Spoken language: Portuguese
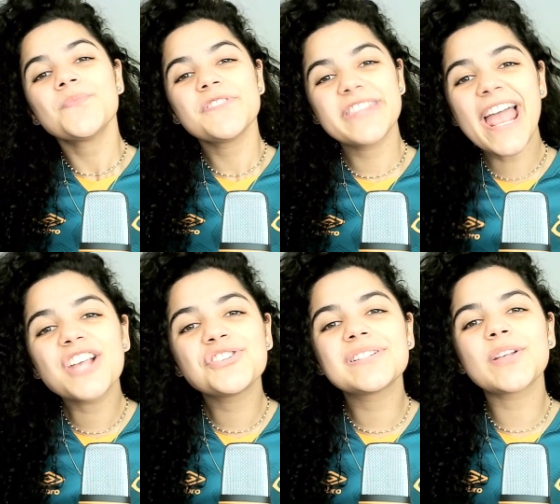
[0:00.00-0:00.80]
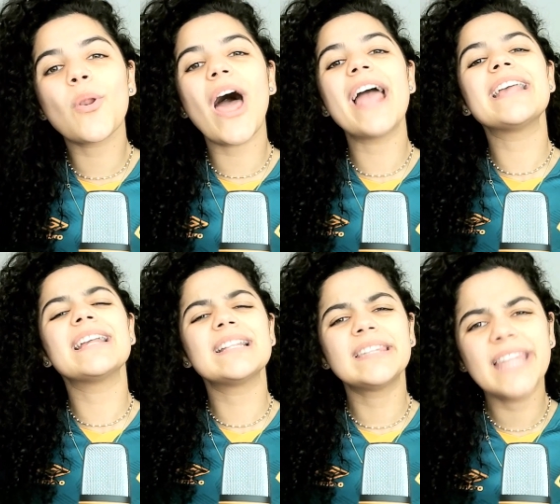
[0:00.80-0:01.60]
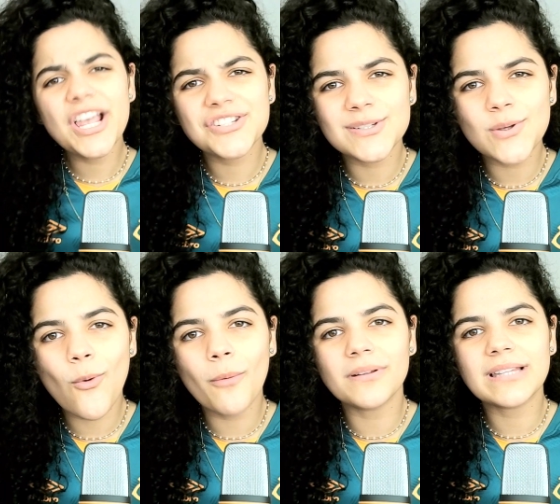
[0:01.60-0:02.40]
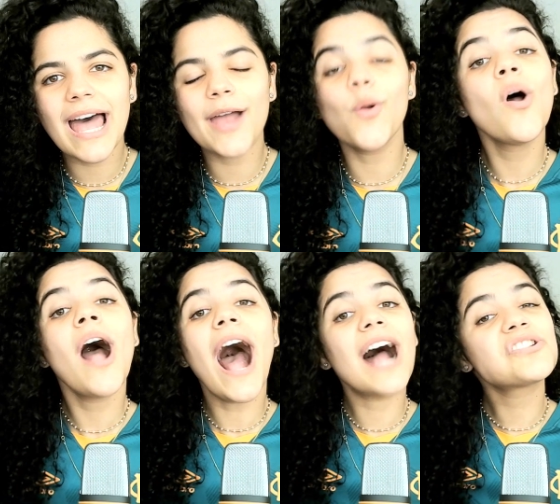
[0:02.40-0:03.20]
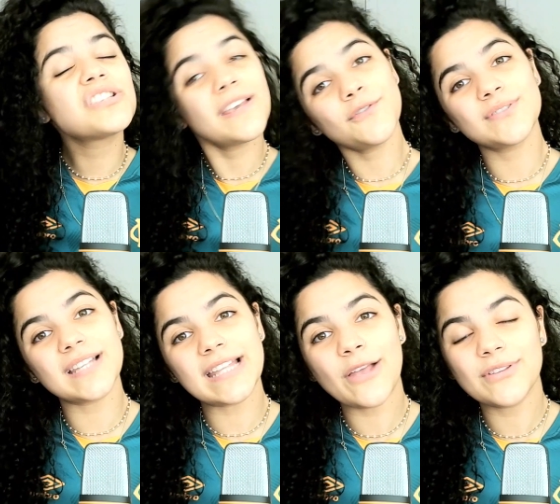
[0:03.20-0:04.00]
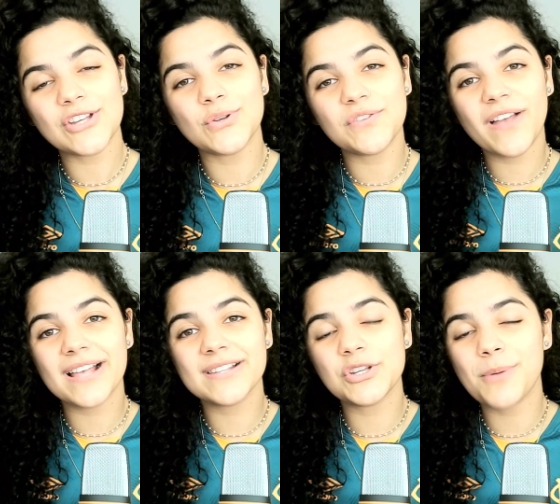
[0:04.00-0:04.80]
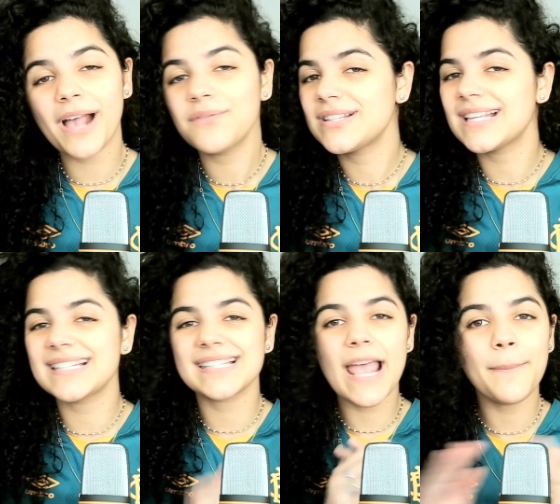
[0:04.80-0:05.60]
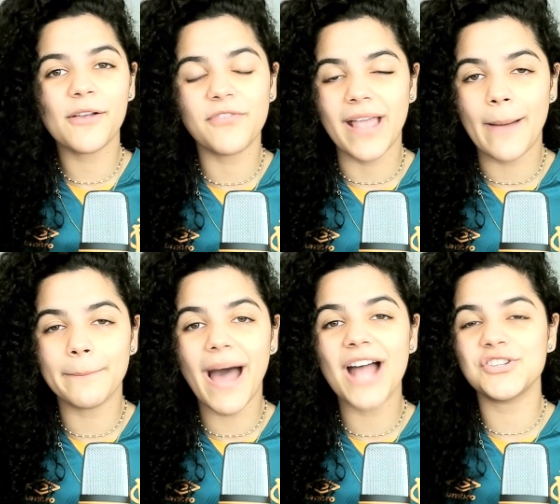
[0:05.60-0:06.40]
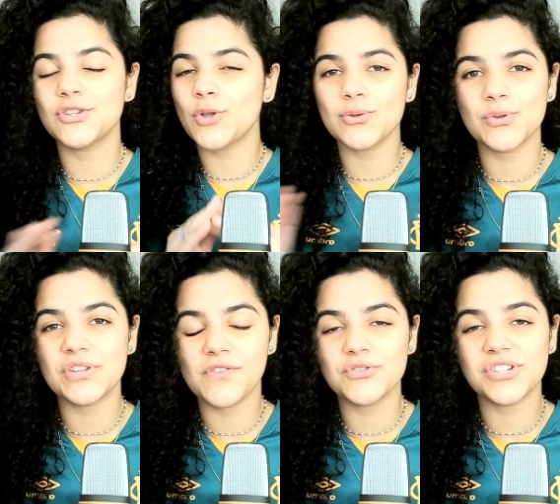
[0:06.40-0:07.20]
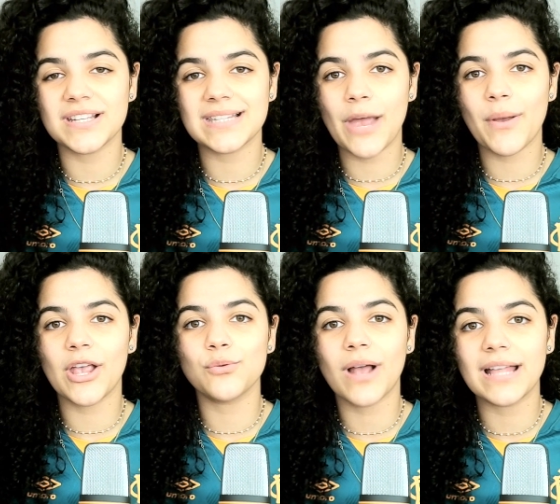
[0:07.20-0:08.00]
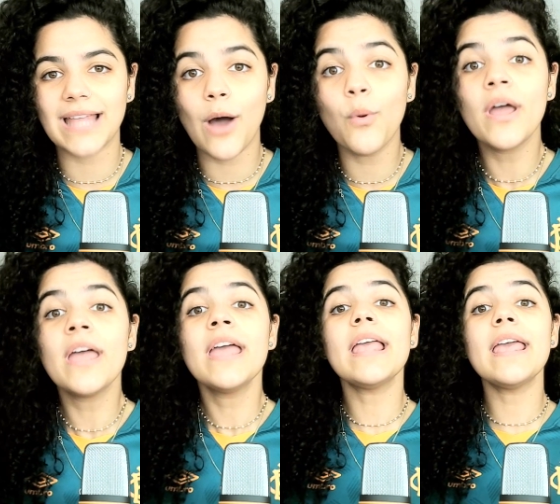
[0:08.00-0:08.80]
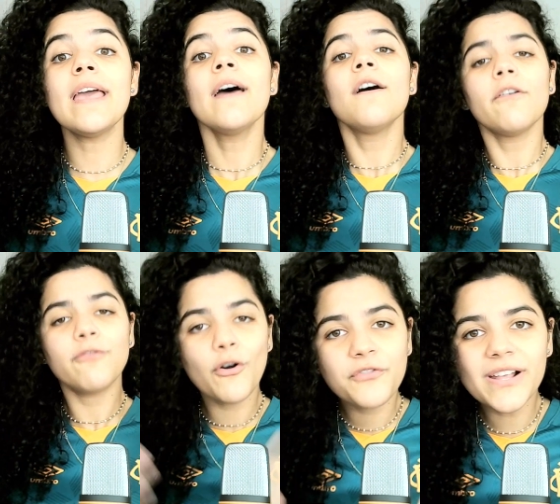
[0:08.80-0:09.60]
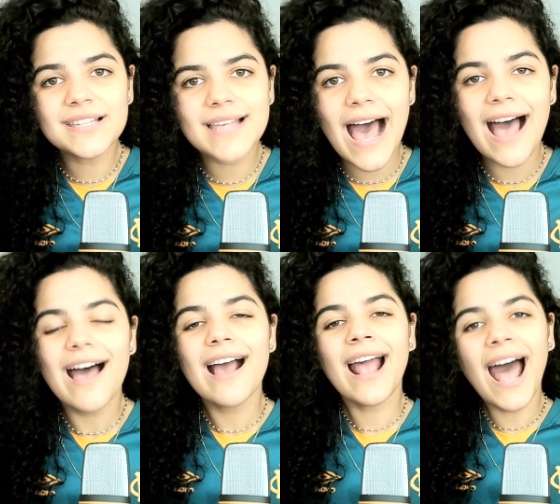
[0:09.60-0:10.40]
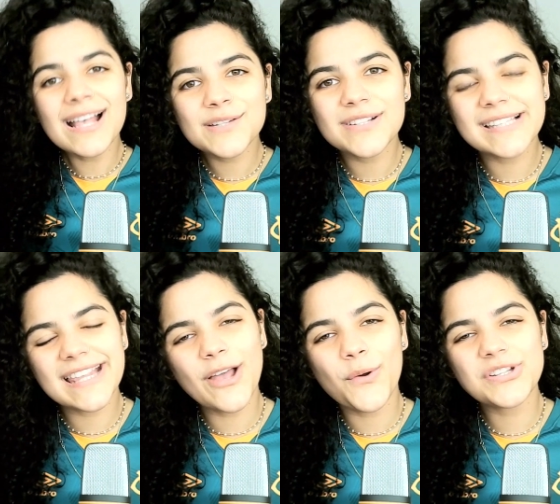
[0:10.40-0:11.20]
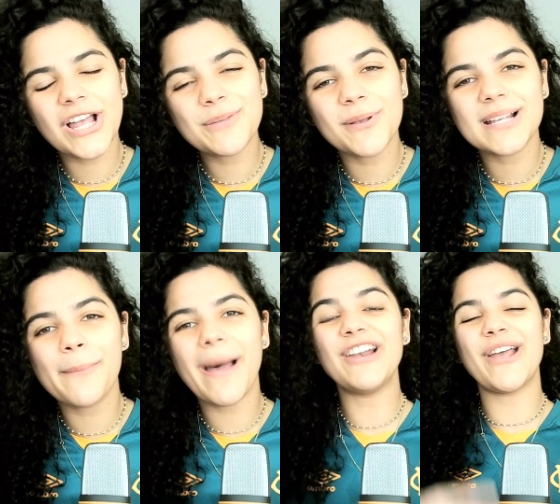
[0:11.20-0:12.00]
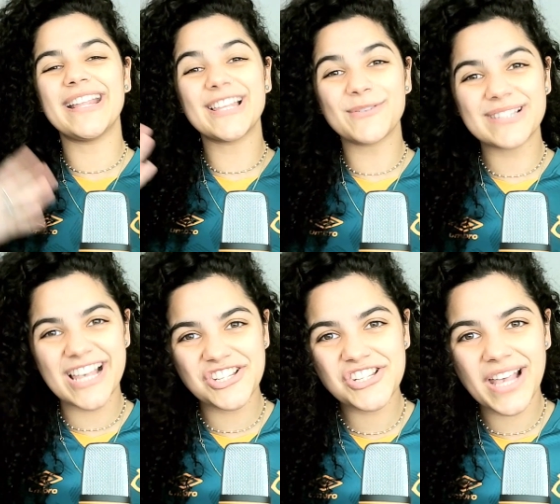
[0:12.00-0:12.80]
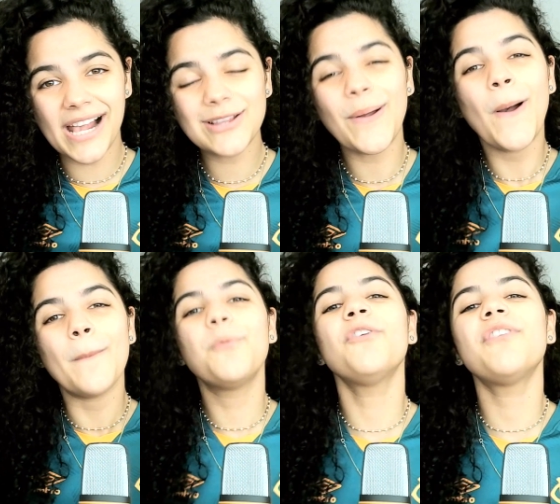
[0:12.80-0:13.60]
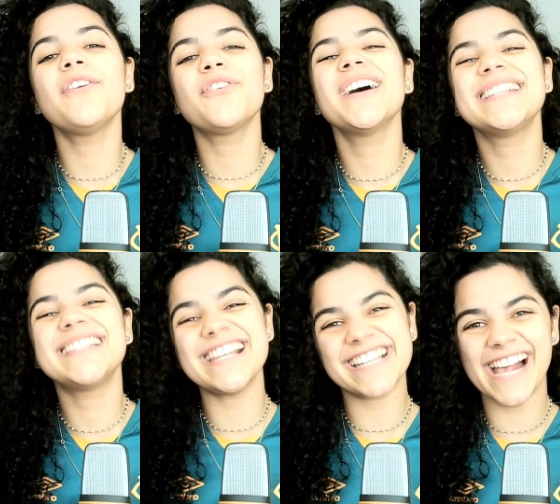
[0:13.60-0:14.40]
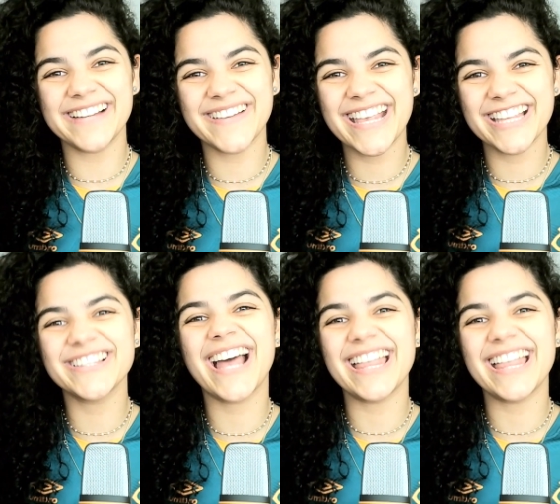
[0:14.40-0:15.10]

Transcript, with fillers: deixe o seu like, deixe o seu comentário, ative o sininho das notificações para que você sempre fique a par de todos os vídeos que saem aqui no canal e vou frisar Caso você tenha gostado do meu trabalho e ainda não seja inscrito, por favor, se inscreva aqui no